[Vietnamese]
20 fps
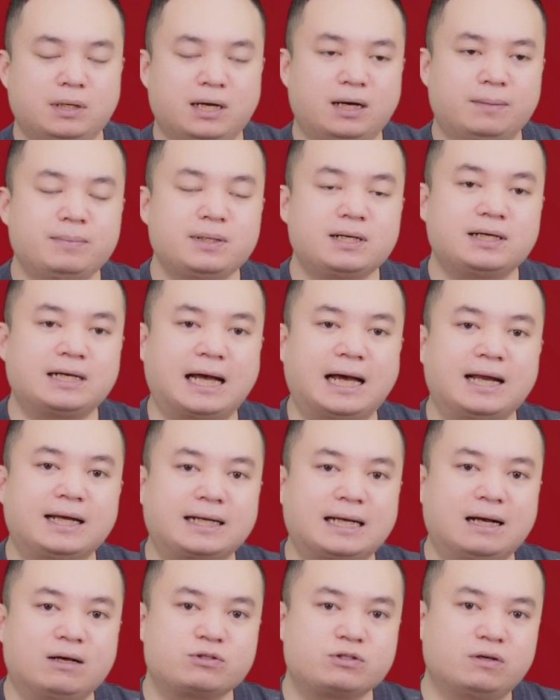ở mức khá là
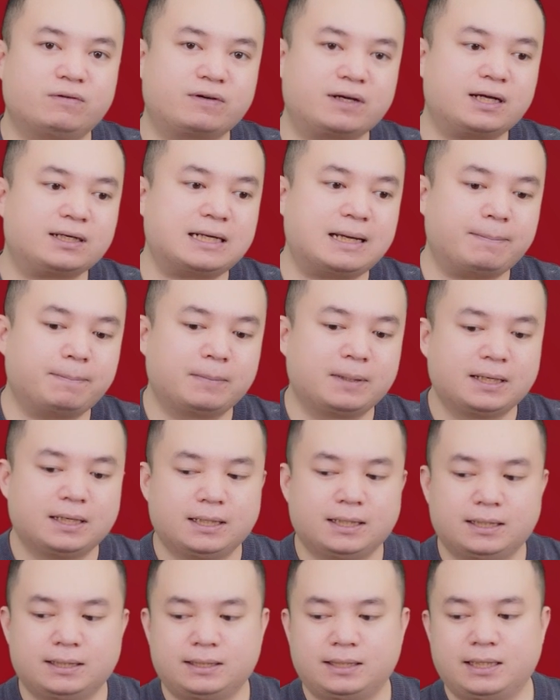cao so với các năm
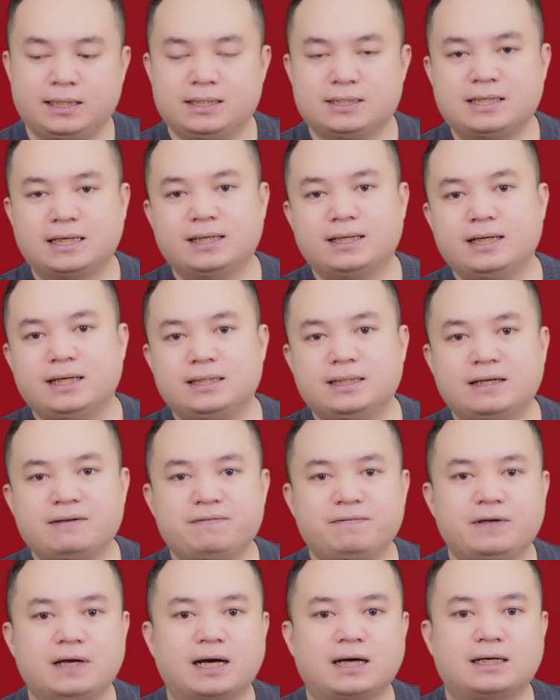thì dẫn đến
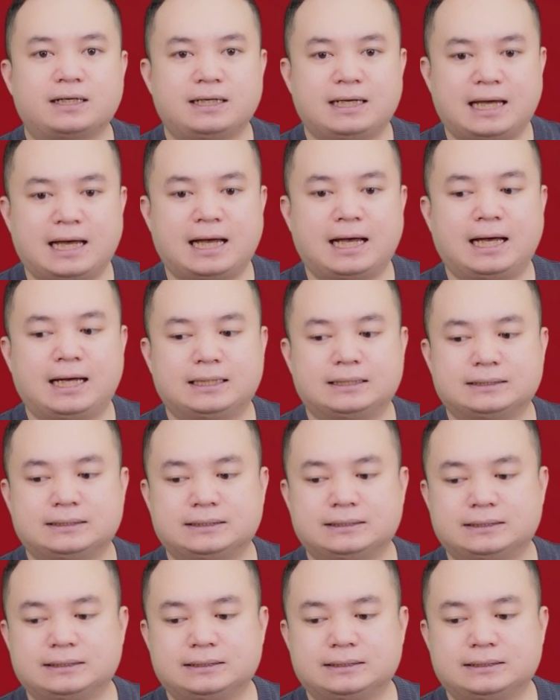cái việc là